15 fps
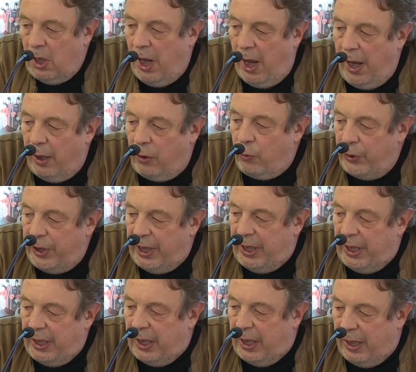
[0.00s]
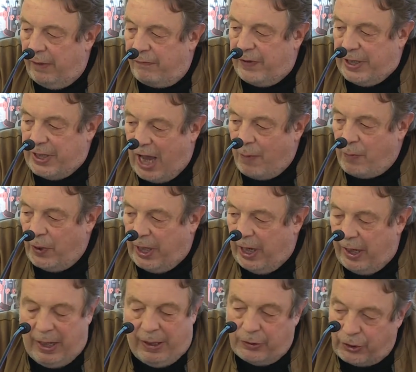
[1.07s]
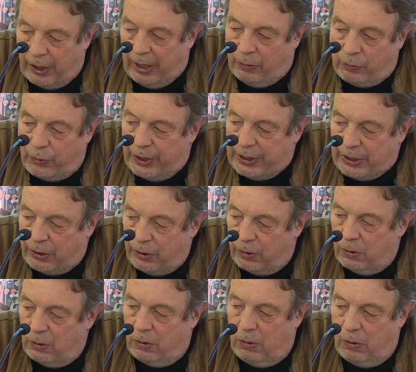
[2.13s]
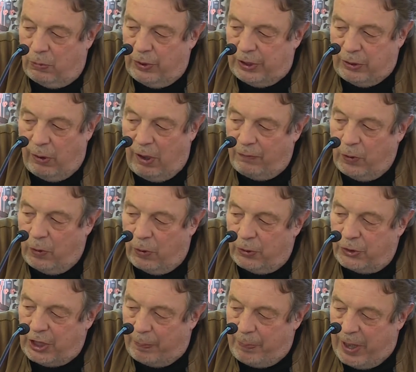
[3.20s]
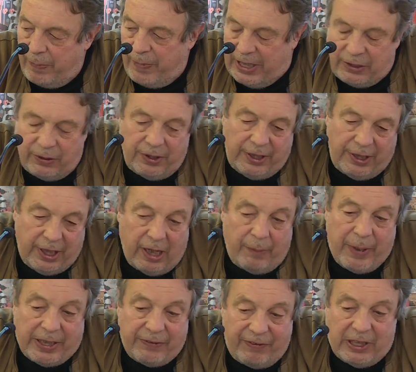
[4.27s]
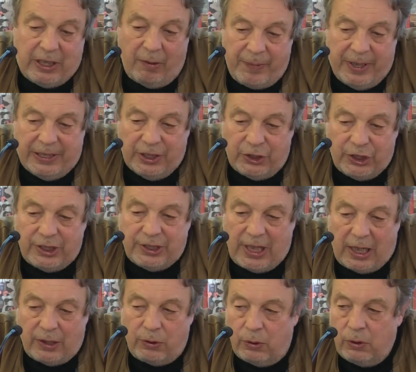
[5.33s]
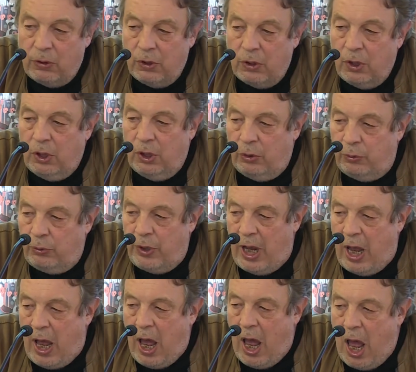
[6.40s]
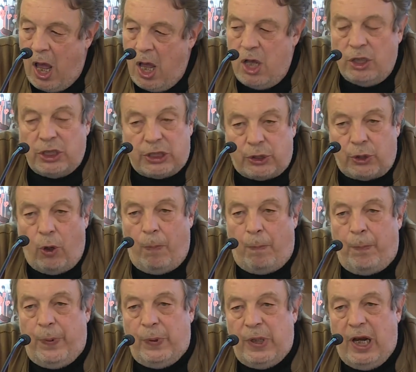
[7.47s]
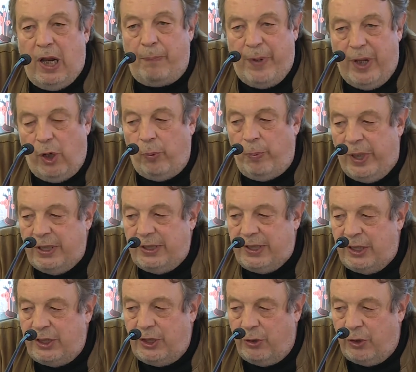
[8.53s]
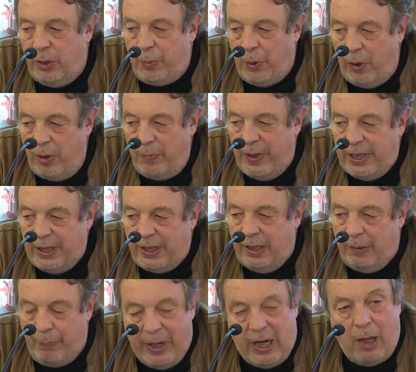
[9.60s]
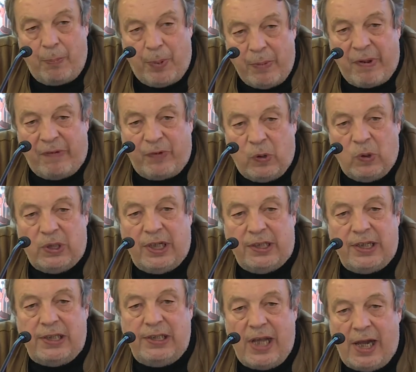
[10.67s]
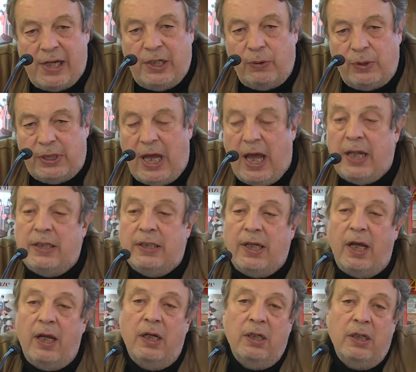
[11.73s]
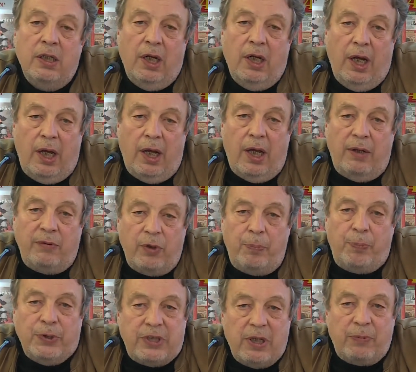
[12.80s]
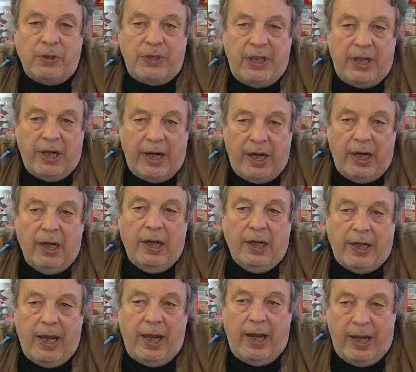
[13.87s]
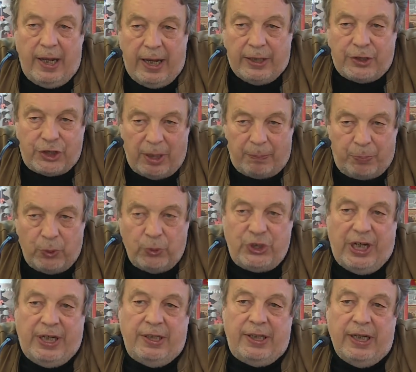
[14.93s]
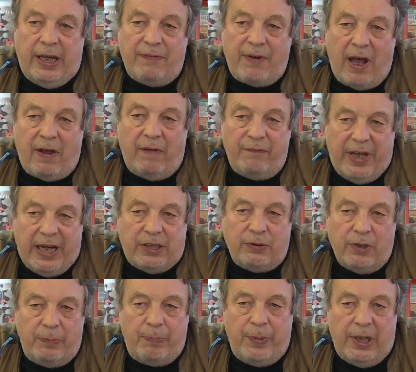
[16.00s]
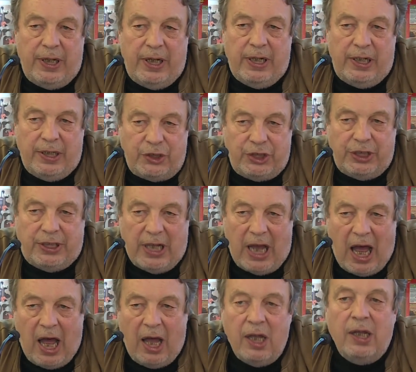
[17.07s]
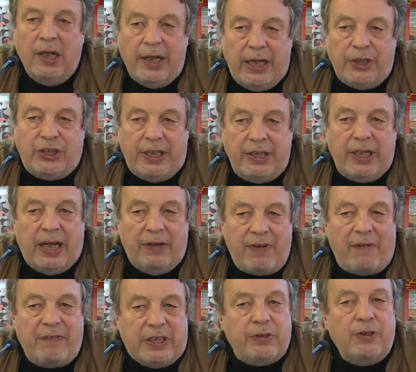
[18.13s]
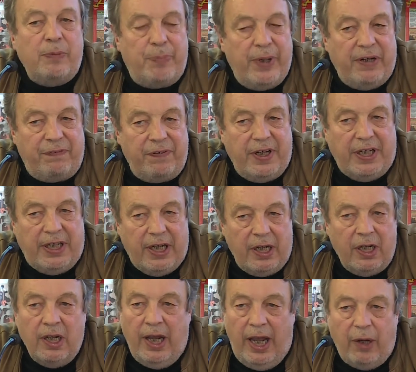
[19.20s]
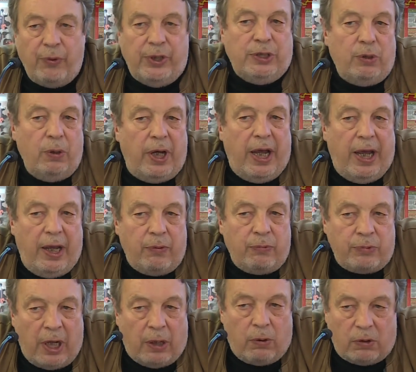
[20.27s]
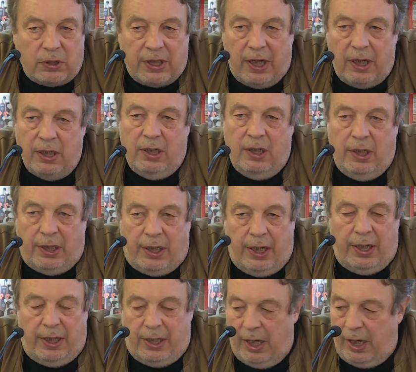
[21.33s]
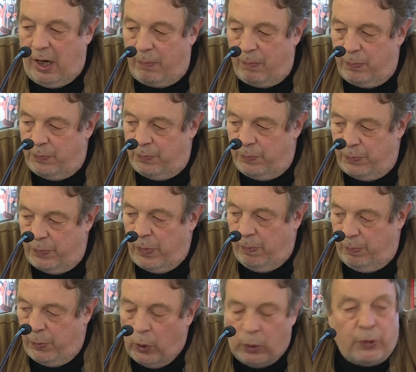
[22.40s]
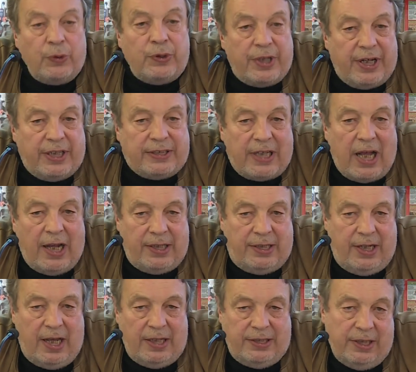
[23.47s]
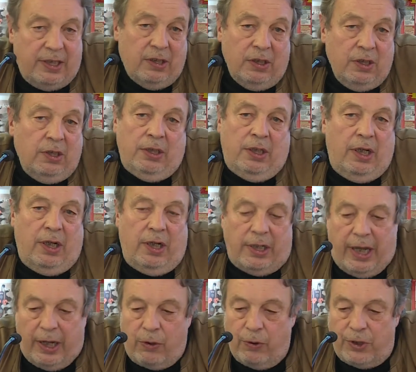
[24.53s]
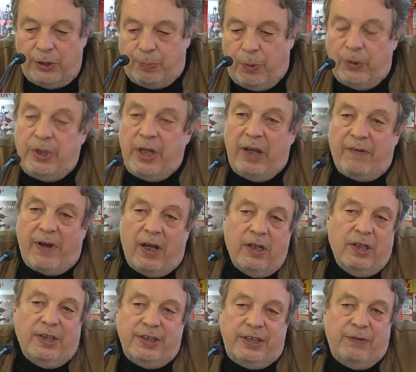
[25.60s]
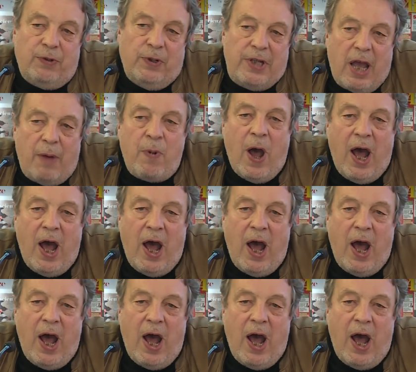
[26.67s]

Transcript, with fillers: eh, qui eh, vediamo che eh, cioè, questo, questo, lavoro ci ha permesso di dire, beh, effettivamente c'è stato una stop della periurbanizzazione, Probabilmente per la prima volta dagli anni Ottanta eh, noi possiamo dire che eh, c'è più gente che va verso le, le, le, città che gente che va verso le periferie. E questa è una cosa che, che era mh, mm, molto interessante, anzi eh, che corrispondeva, se vogliamo,